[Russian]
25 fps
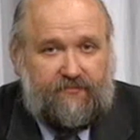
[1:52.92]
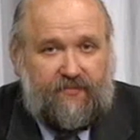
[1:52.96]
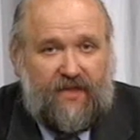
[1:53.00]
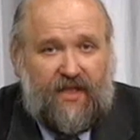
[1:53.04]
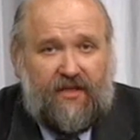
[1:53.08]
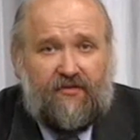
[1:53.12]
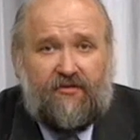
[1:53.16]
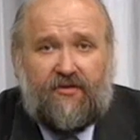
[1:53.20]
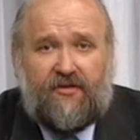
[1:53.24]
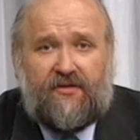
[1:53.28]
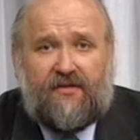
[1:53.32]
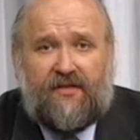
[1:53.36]

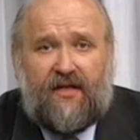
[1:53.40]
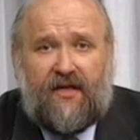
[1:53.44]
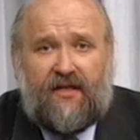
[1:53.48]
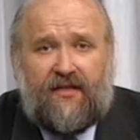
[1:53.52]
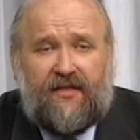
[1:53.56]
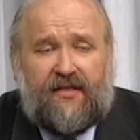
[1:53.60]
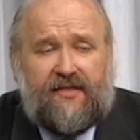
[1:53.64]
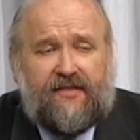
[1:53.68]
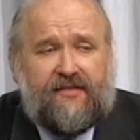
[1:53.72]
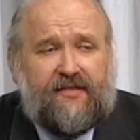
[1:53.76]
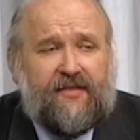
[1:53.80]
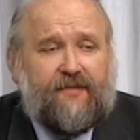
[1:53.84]
И вот
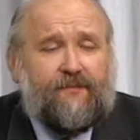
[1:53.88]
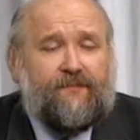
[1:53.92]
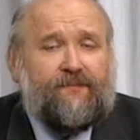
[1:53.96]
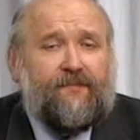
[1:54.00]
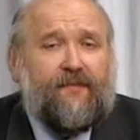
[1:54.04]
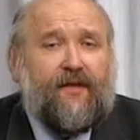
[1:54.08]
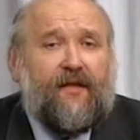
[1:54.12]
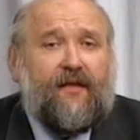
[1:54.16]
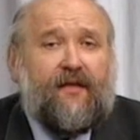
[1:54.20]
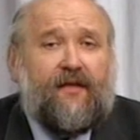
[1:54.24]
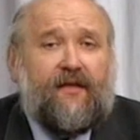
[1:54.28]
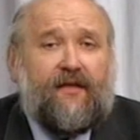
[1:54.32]
схоласты,
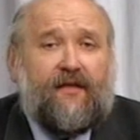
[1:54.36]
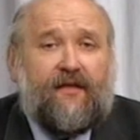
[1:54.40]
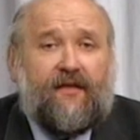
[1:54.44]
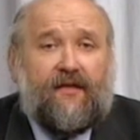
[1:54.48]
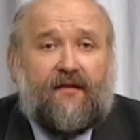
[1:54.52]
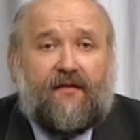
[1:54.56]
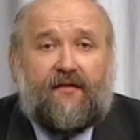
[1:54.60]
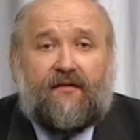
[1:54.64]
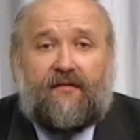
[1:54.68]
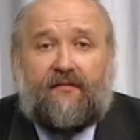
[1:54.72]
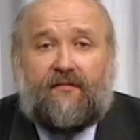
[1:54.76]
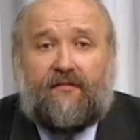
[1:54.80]

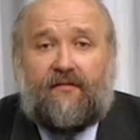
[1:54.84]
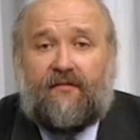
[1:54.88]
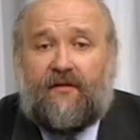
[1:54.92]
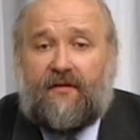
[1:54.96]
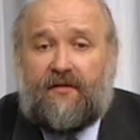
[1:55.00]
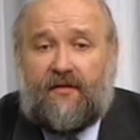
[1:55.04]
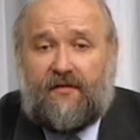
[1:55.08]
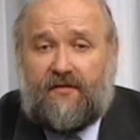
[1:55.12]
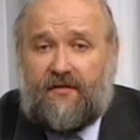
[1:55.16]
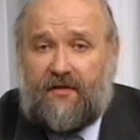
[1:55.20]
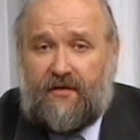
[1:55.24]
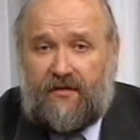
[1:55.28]
э,
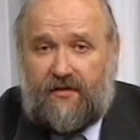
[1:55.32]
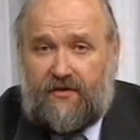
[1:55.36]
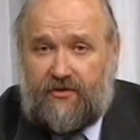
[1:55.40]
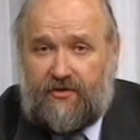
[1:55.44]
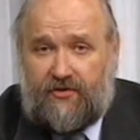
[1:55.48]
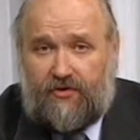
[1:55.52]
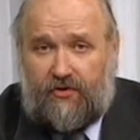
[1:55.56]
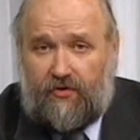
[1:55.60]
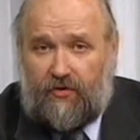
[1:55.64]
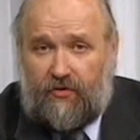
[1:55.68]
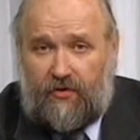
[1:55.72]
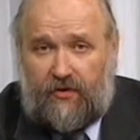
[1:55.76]
это целая
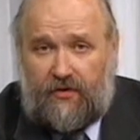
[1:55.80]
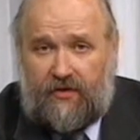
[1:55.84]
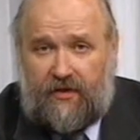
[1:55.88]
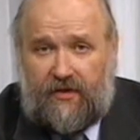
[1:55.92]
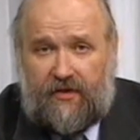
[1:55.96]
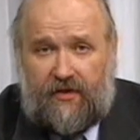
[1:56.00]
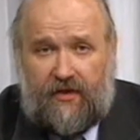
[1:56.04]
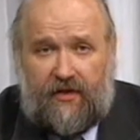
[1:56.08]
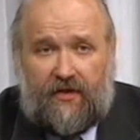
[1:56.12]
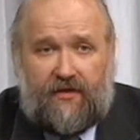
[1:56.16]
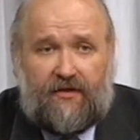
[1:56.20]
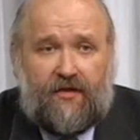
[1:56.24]
школа
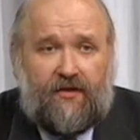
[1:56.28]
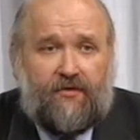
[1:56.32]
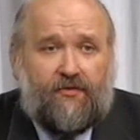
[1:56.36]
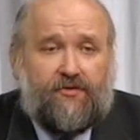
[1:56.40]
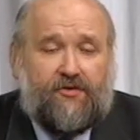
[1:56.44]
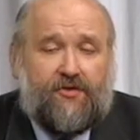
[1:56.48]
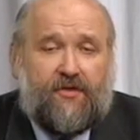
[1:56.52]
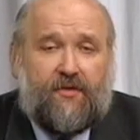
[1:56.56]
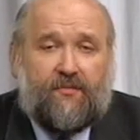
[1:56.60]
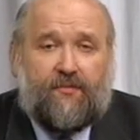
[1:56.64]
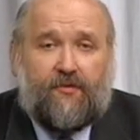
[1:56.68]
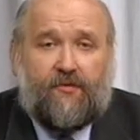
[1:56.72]
такая
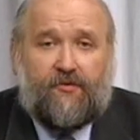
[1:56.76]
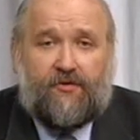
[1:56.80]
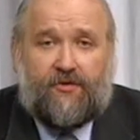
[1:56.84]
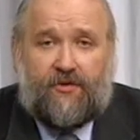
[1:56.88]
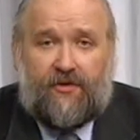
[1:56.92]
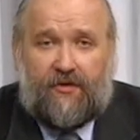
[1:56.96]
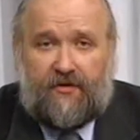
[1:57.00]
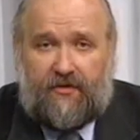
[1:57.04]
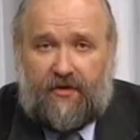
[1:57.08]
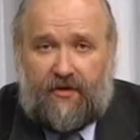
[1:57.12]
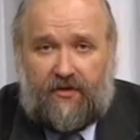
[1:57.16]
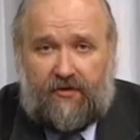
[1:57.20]
научная,
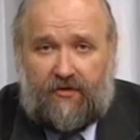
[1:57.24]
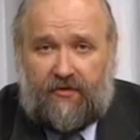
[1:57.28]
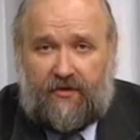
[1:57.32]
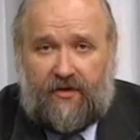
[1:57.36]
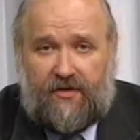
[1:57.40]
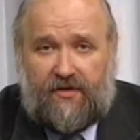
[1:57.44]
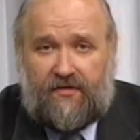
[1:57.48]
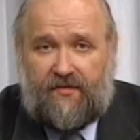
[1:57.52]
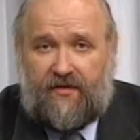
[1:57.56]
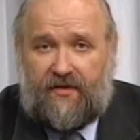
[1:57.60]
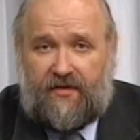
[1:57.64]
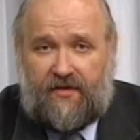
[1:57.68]
получила такое
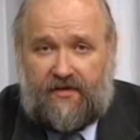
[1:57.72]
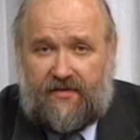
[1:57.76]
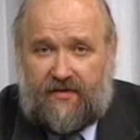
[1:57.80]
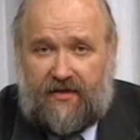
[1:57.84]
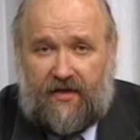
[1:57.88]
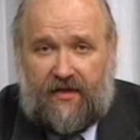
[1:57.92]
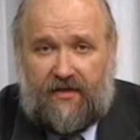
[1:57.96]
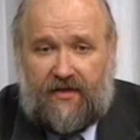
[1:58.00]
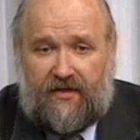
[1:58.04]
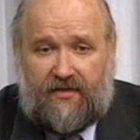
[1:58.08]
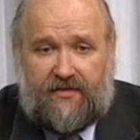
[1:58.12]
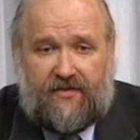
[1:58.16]
название
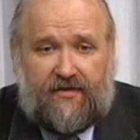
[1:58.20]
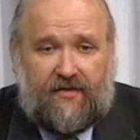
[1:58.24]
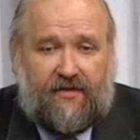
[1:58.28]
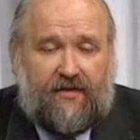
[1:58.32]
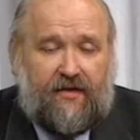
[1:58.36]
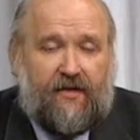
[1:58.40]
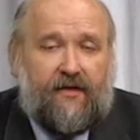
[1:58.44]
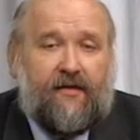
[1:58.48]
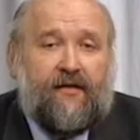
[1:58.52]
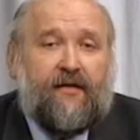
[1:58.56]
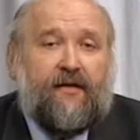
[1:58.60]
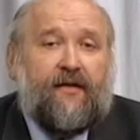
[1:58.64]

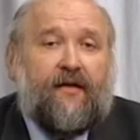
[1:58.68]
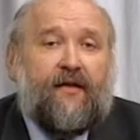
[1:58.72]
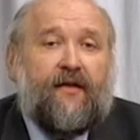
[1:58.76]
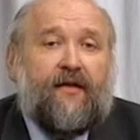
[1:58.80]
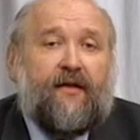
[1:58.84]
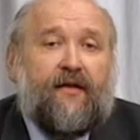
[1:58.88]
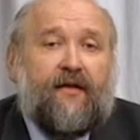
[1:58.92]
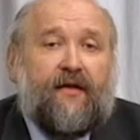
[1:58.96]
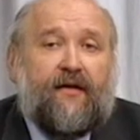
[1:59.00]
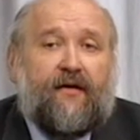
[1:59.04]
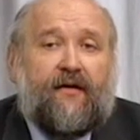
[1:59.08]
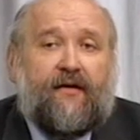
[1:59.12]
схоластика.
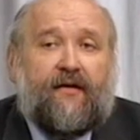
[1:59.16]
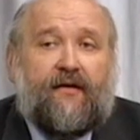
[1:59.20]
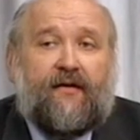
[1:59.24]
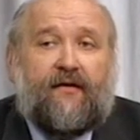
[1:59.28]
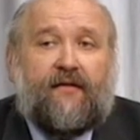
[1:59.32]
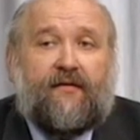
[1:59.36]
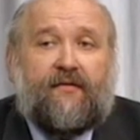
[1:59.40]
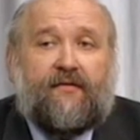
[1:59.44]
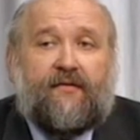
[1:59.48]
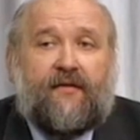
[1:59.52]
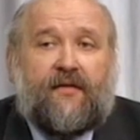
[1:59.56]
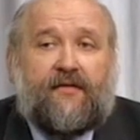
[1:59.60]

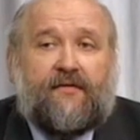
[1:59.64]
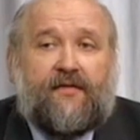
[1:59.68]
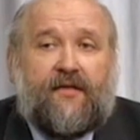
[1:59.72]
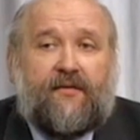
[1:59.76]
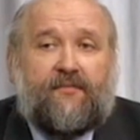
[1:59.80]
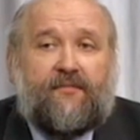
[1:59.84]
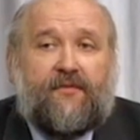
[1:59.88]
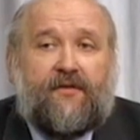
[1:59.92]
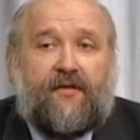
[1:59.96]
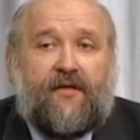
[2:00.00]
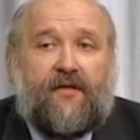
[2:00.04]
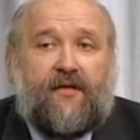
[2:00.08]
На
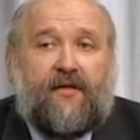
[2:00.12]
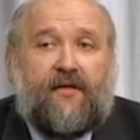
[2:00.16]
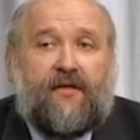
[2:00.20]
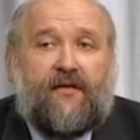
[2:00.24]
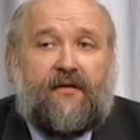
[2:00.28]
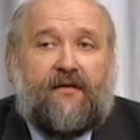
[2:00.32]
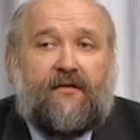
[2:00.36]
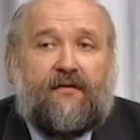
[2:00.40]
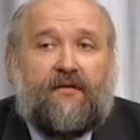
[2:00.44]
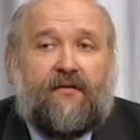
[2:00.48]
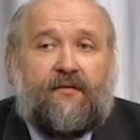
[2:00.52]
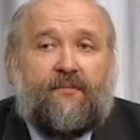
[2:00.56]
самом
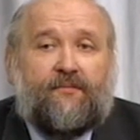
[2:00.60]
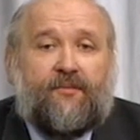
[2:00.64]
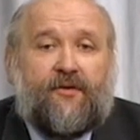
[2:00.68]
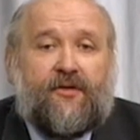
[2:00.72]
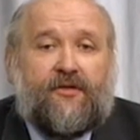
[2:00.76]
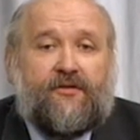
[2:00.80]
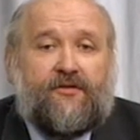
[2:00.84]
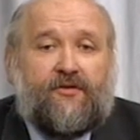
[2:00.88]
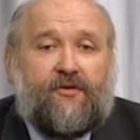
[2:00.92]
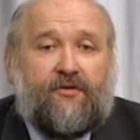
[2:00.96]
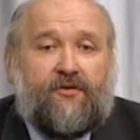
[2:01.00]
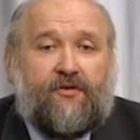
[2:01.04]
деле
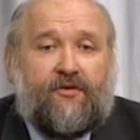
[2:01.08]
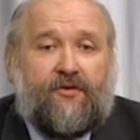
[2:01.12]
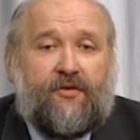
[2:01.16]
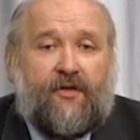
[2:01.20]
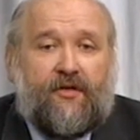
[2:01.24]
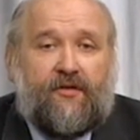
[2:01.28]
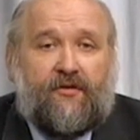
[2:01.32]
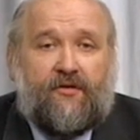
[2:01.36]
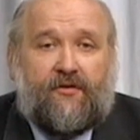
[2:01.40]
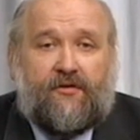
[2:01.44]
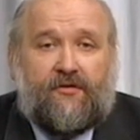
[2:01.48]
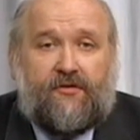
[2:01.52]
происходит
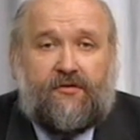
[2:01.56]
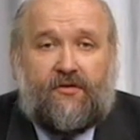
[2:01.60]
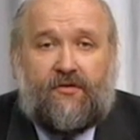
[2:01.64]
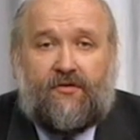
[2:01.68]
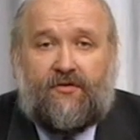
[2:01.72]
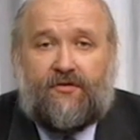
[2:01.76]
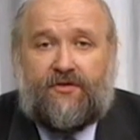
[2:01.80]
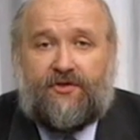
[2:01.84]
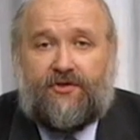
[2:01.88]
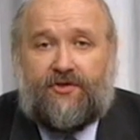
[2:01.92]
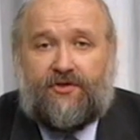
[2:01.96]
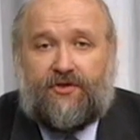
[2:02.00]
оно от
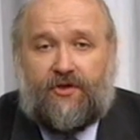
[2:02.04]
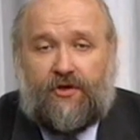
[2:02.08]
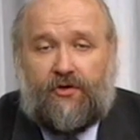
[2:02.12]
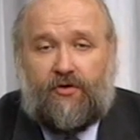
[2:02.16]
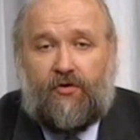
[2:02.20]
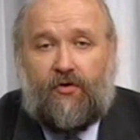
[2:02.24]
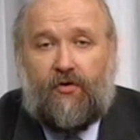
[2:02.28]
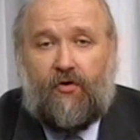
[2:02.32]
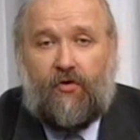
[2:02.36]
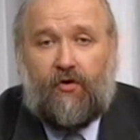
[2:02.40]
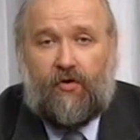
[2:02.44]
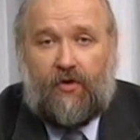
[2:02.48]
слова
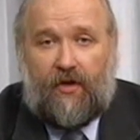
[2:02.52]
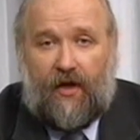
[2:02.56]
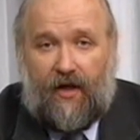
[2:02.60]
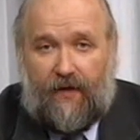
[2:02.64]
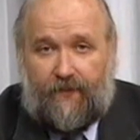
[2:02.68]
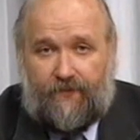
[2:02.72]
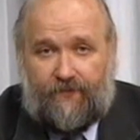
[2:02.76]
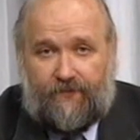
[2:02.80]
«школа»,